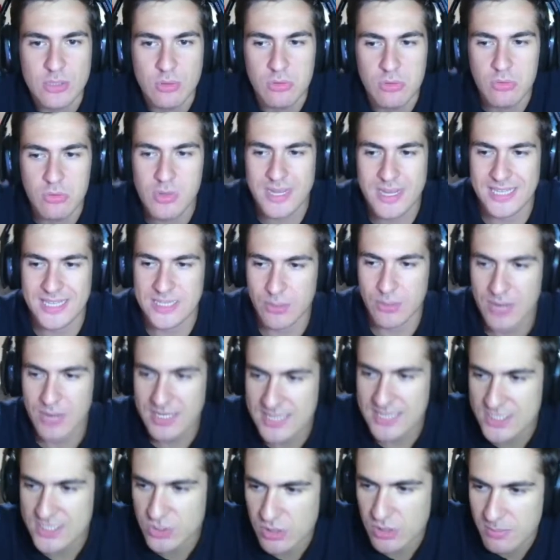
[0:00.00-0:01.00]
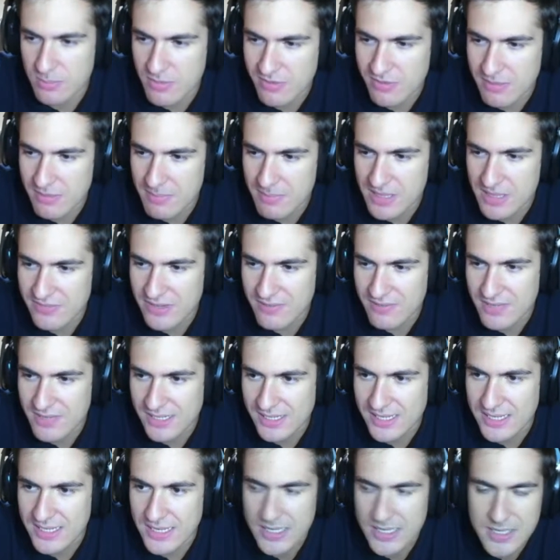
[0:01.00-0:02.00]
l'unica teoria adesso che mi verrebbe da farvi è
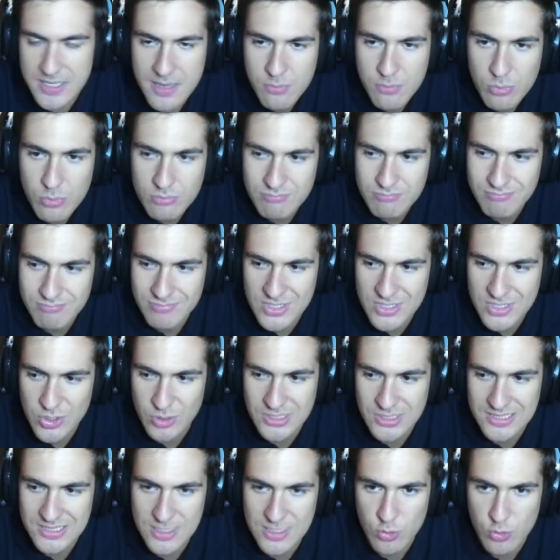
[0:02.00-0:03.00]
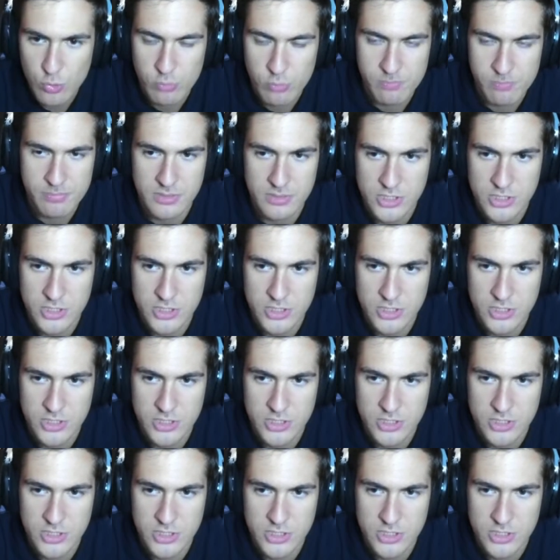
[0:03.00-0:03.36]
che è una sorta di loop.